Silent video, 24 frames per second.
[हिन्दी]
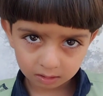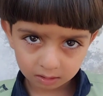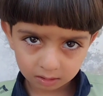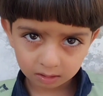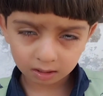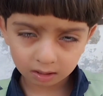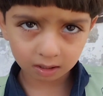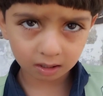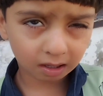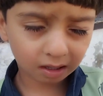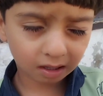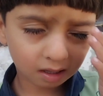
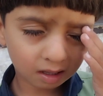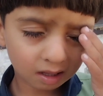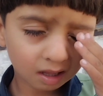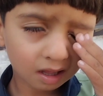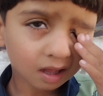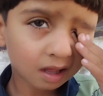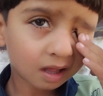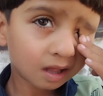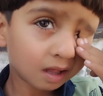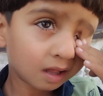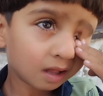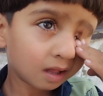किसका शेक
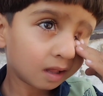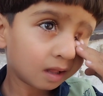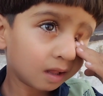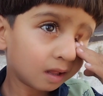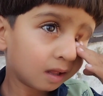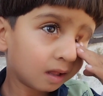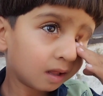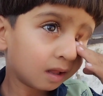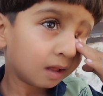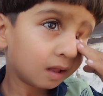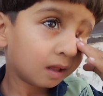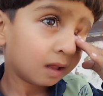बनाने जा रहे
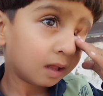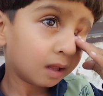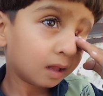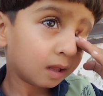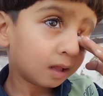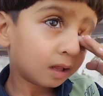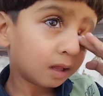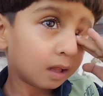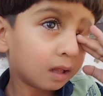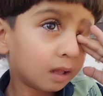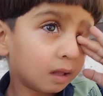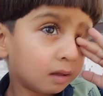हैं हम
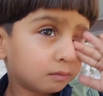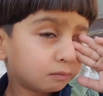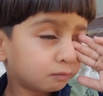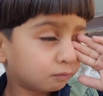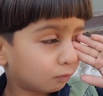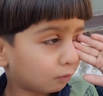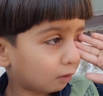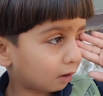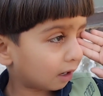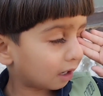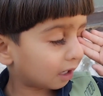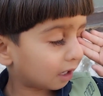
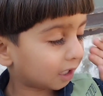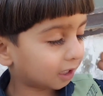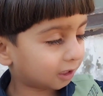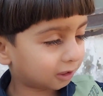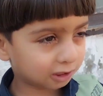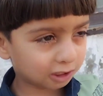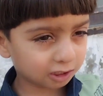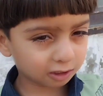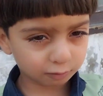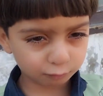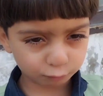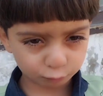
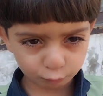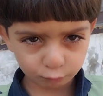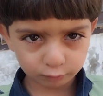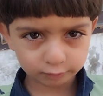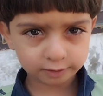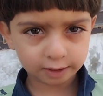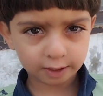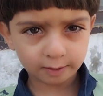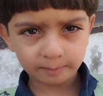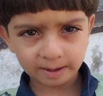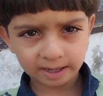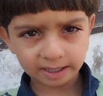
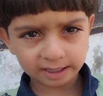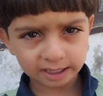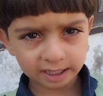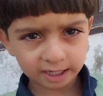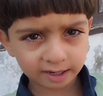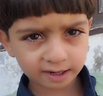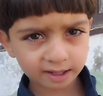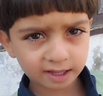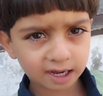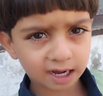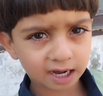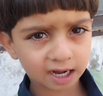वाटरमेलन
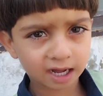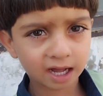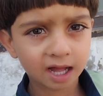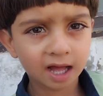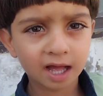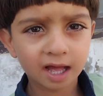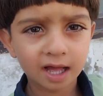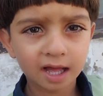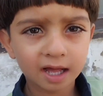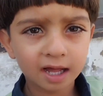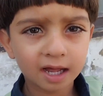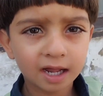का
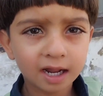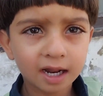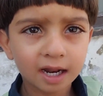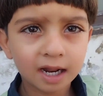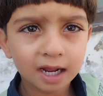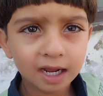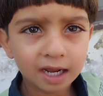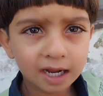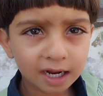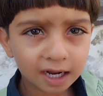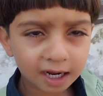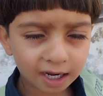वाटरमेलन
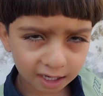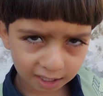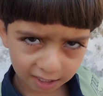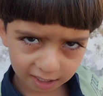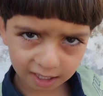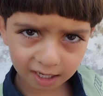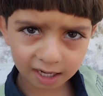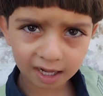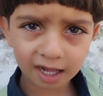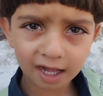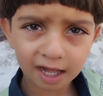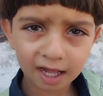का
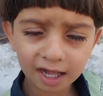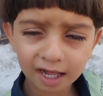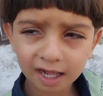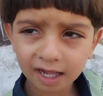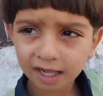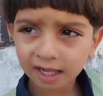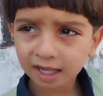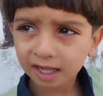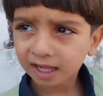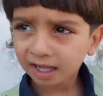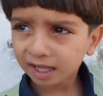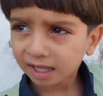
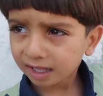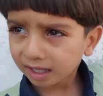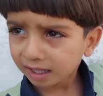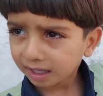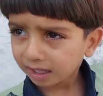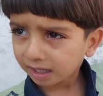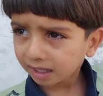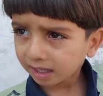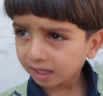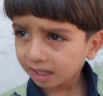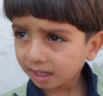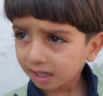
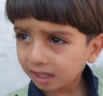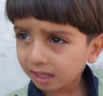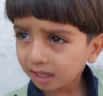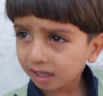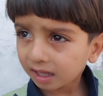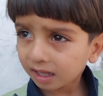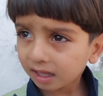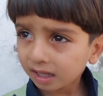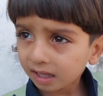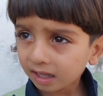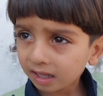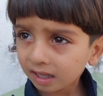
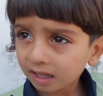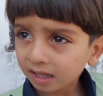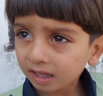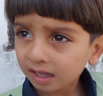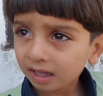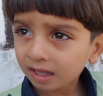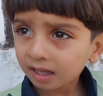वाटरमेलन